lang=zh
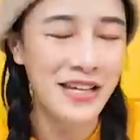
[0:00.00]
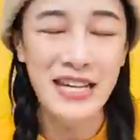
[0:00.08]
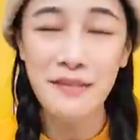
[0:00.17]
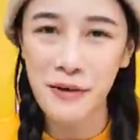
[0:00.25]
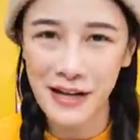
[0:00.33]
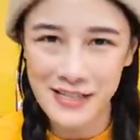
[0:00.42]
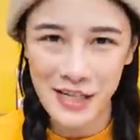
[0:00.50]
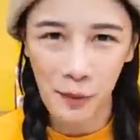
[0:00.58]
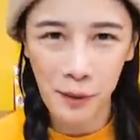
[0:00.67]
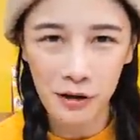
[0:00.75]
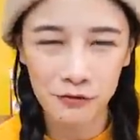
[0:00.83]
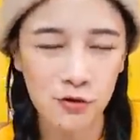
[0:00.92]
一枚小
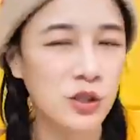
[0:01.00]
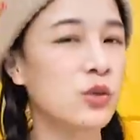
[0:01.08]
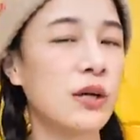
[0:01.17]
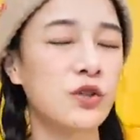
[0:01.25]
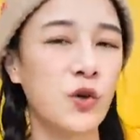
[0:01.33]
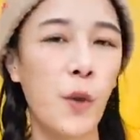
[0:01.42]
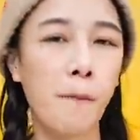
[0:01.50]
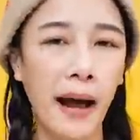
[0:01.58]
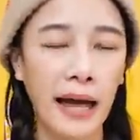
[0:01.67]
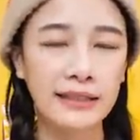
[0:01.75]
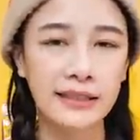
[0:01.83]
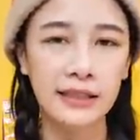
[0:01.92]
泡芙之外，总共
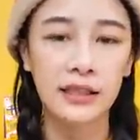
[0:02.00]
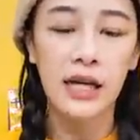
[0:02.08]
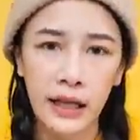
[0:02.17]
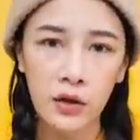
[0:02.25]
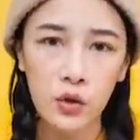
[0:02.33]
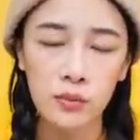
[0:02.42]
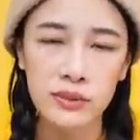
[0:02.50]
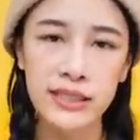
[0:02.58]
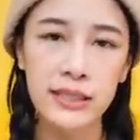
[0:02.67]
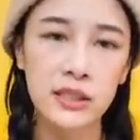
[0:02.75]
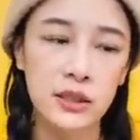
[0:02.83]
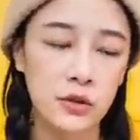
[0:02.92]
八间。然后因为我们这
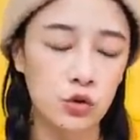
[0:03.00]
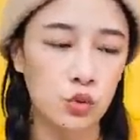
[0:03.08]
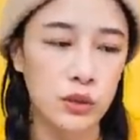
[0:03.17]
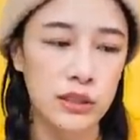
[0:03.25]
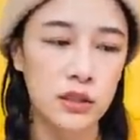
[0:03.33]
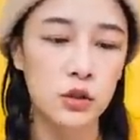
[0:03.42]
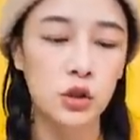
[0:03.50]
一次的主题是